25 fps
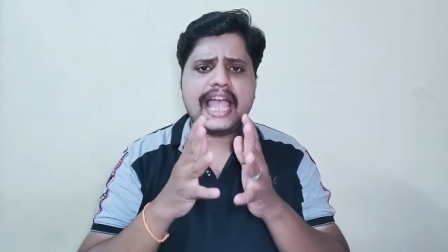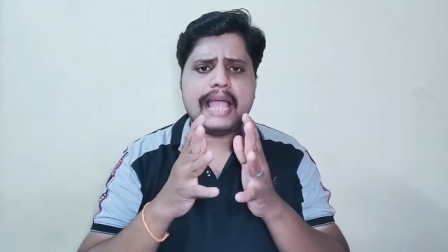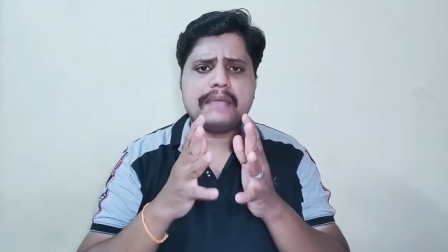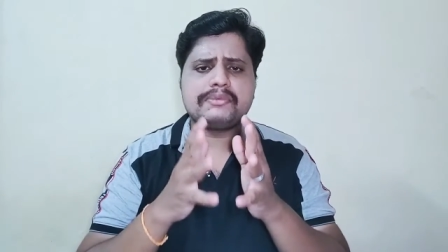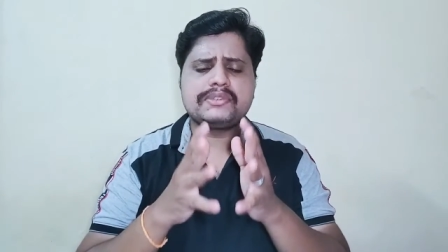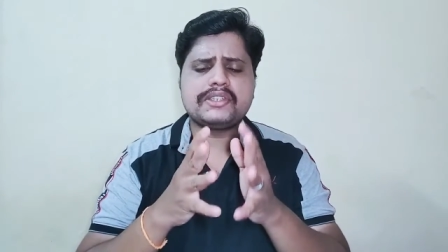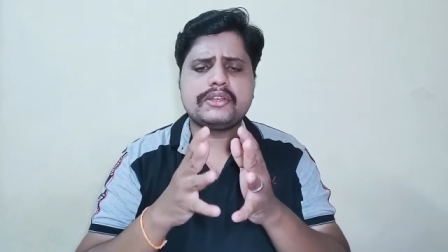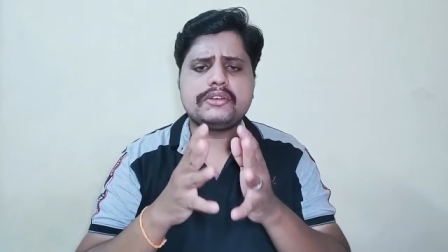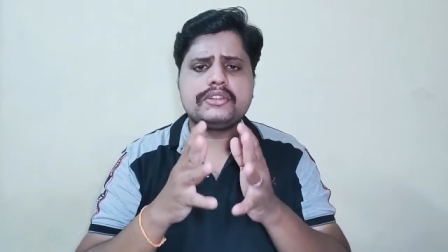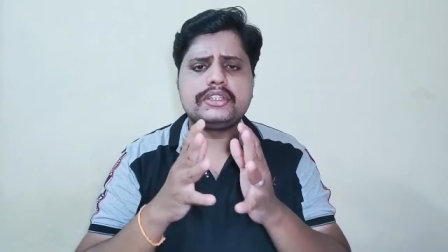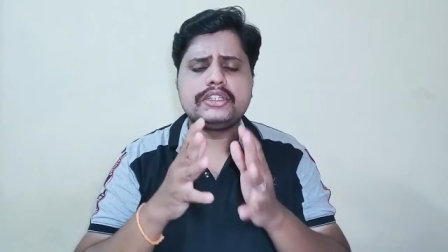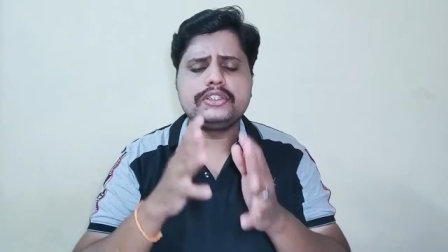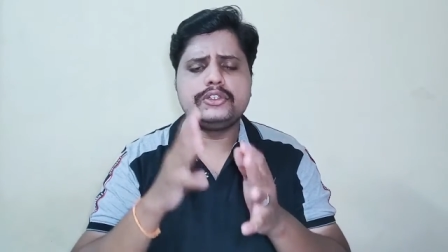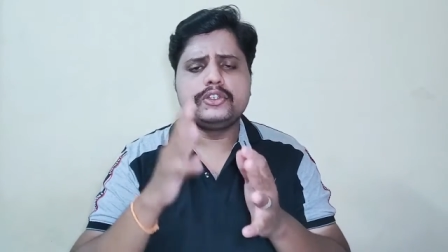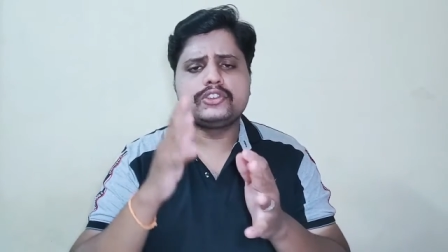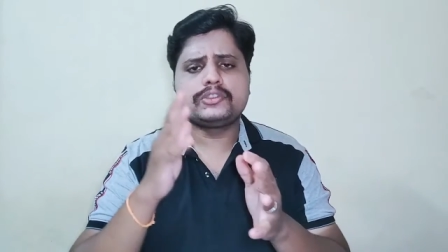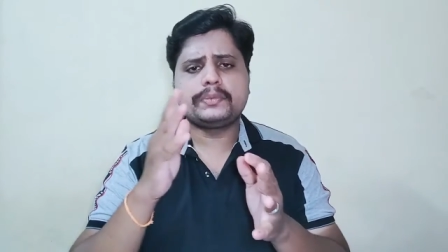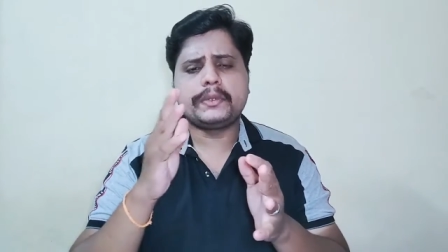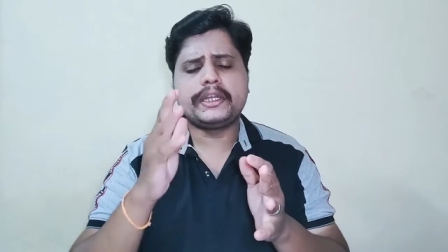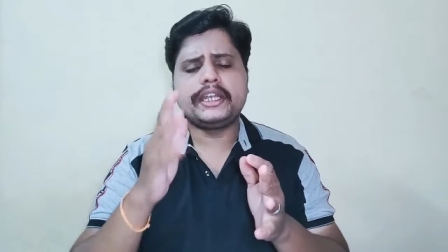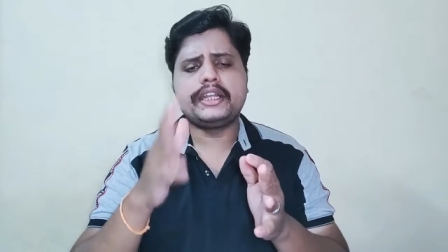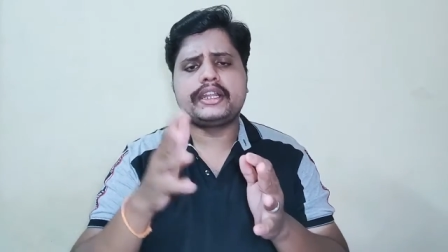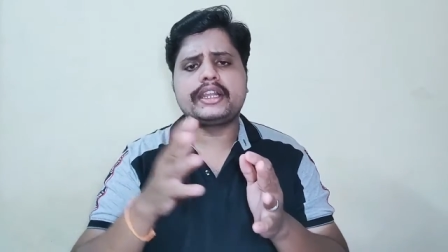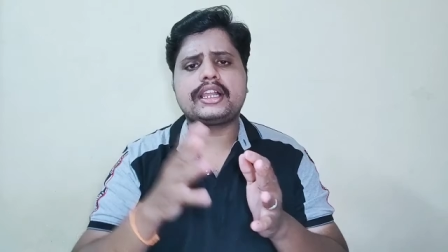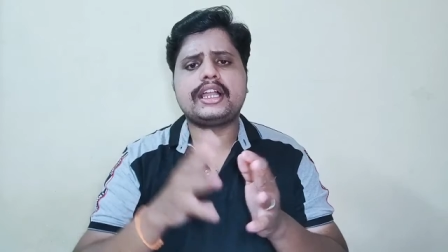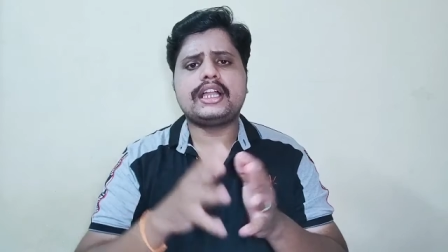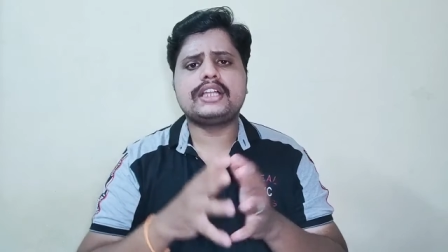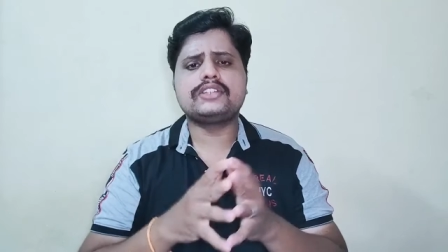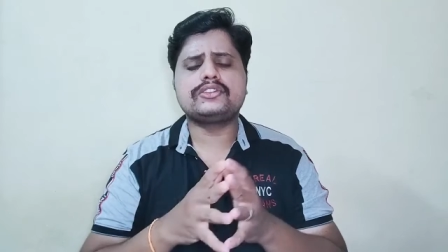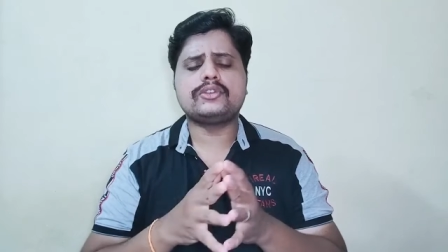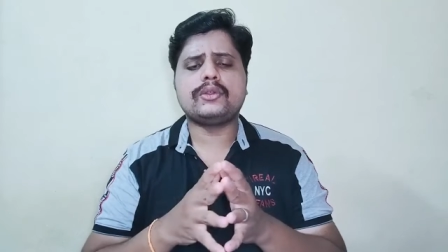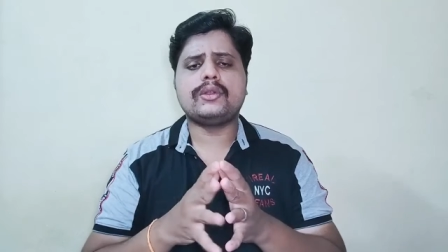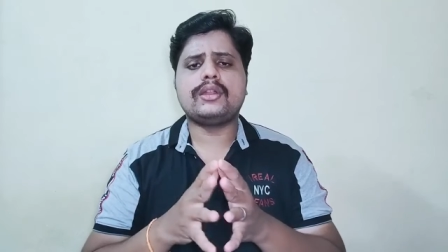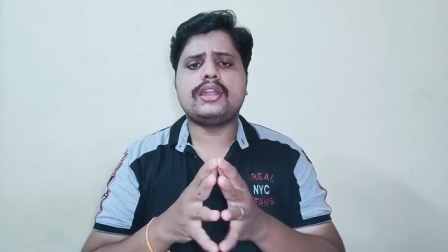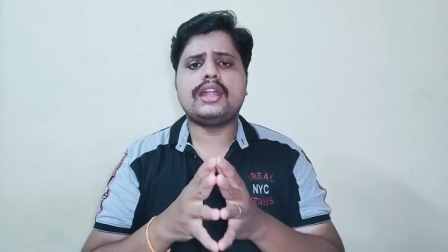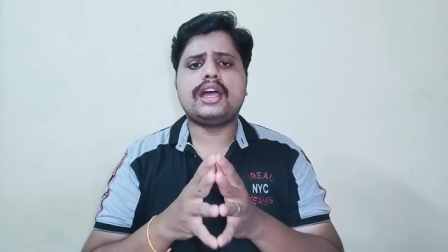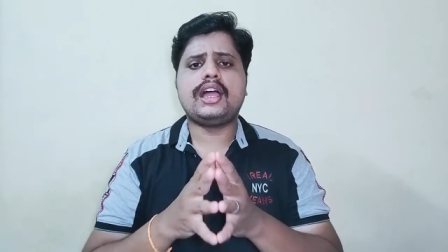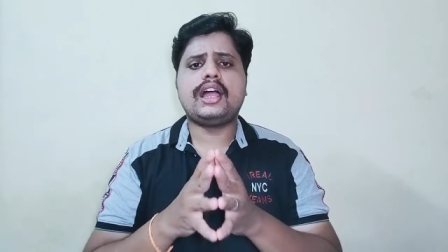ஆப்ஸை வந்து யூஸ் பண்ணிட்டு இருக்காங்கன்னு
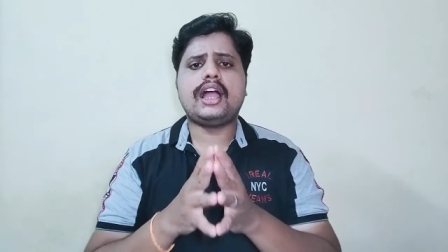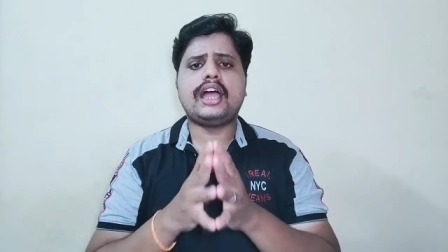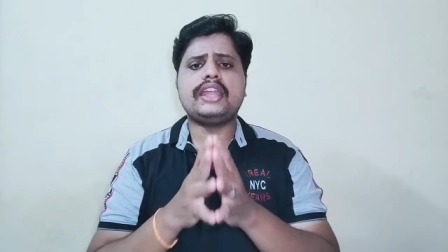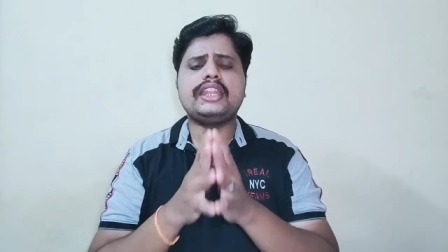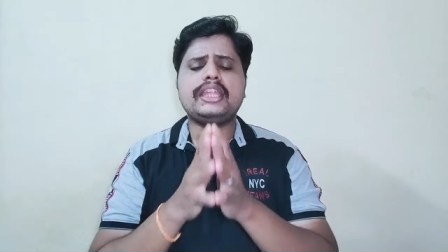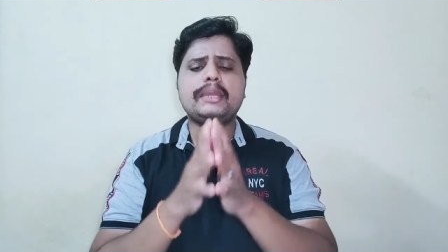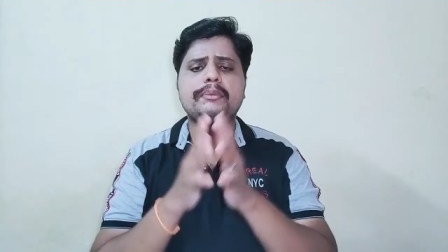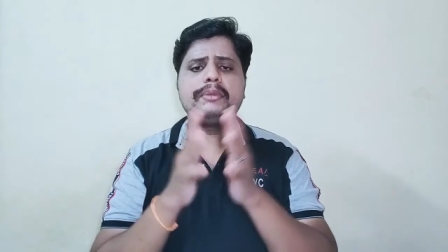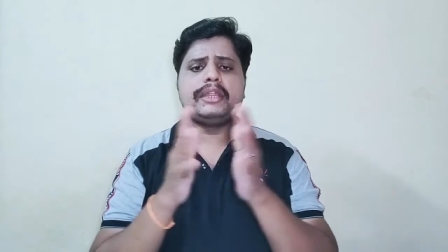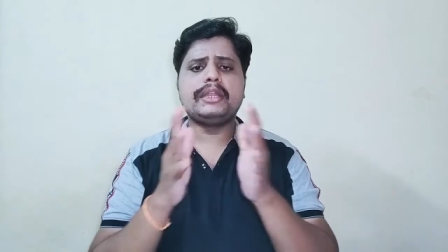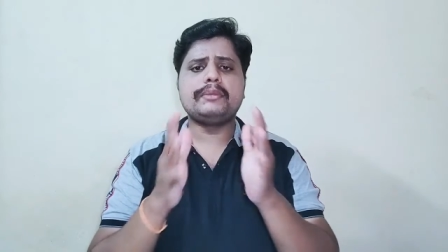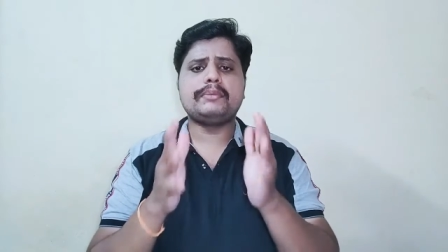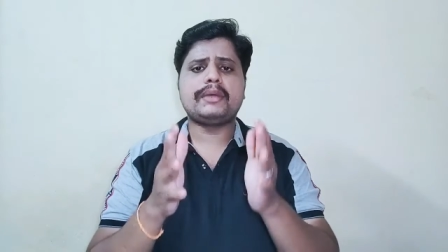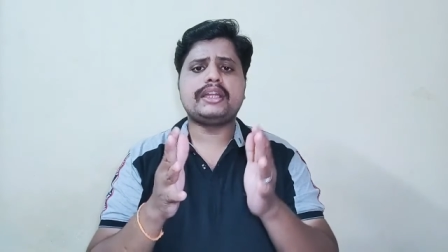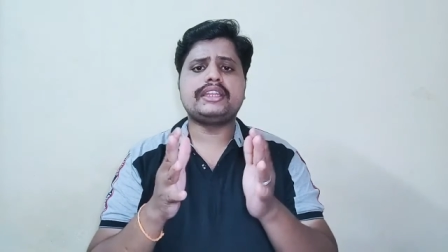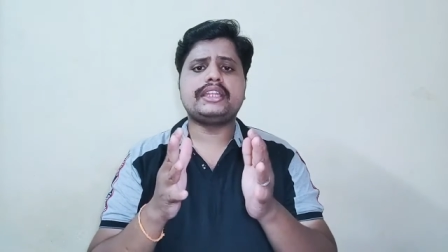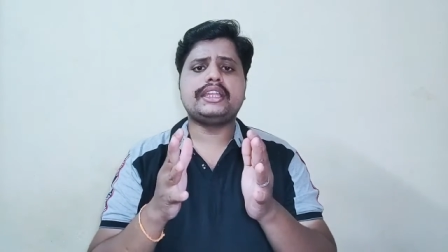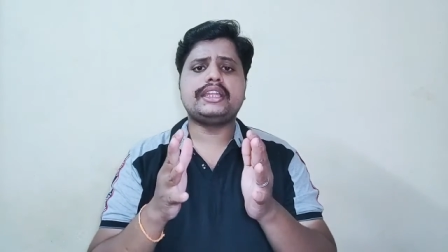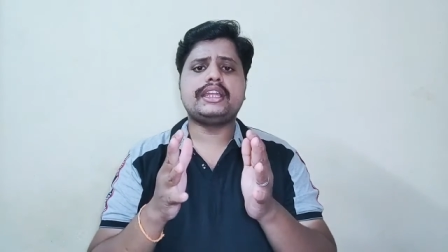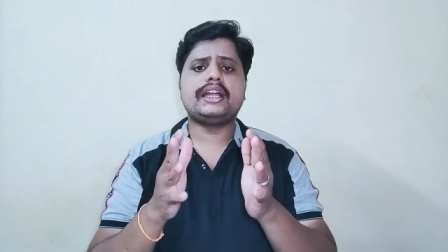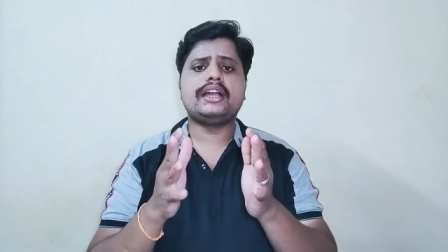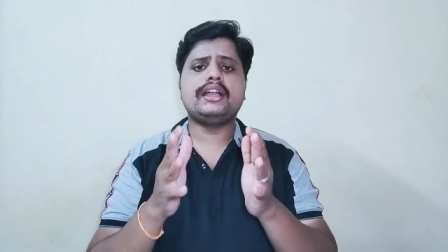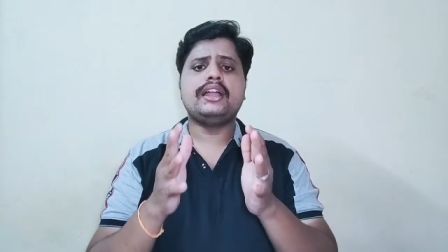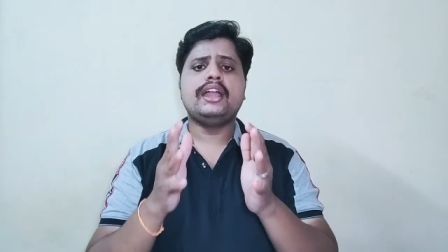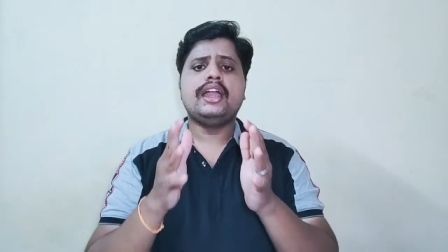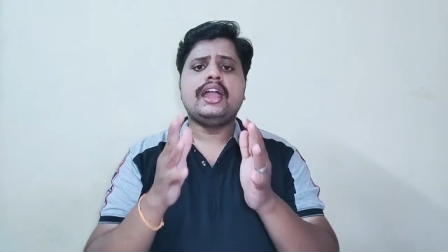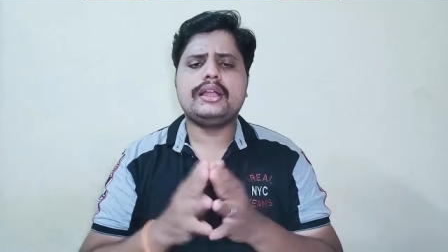சொல்லலாம் அது எப்படின்னு பார்த்தீங்கன்னா